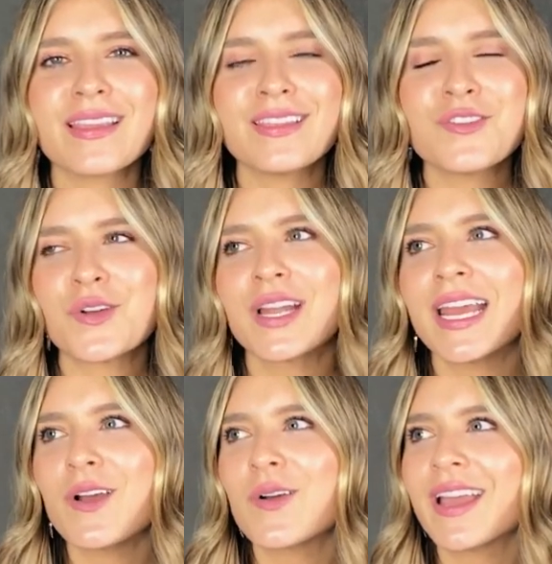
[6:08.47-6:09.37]
yo
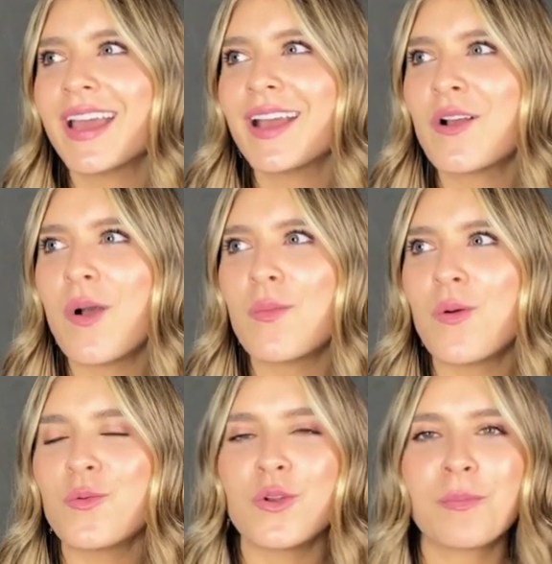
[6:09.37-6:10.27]
creo que como
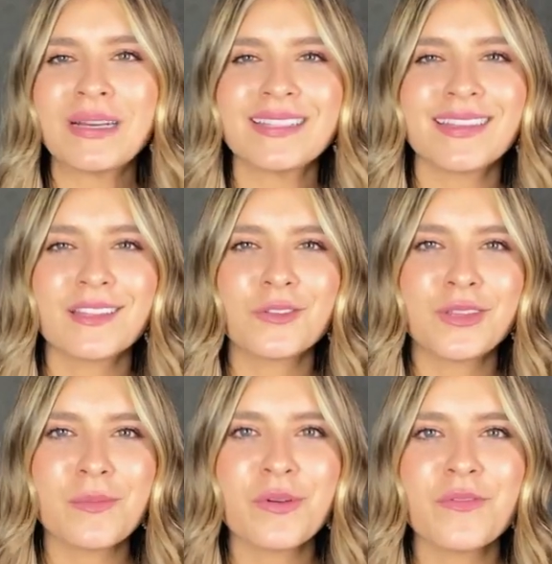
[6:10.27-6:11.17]
uno pasa tanto
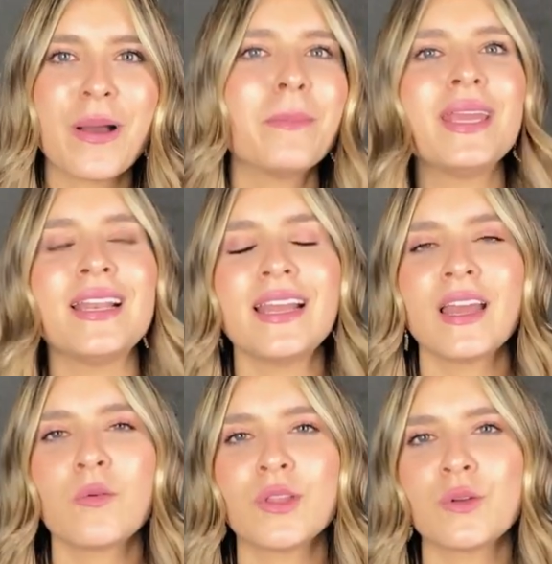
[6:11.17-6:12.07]
tiempo en familia
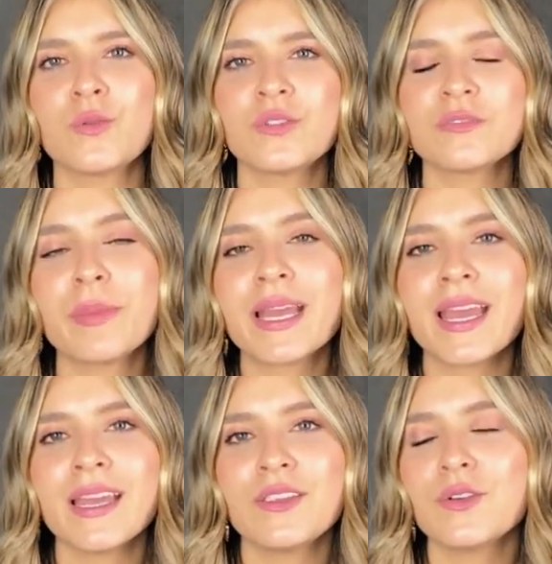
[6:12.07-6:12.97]
y cuando uno es
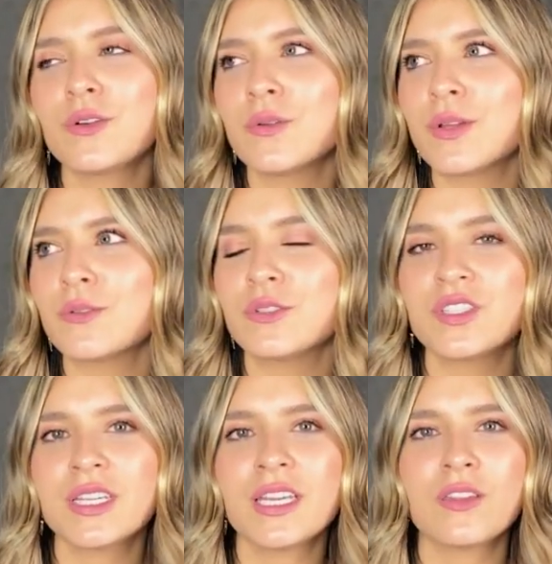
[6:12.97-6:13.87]
pequeño y cuando uno es
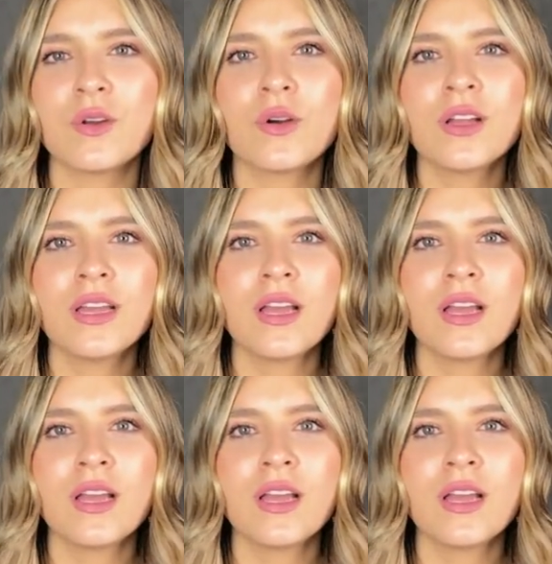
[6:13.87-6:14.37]
chiquito,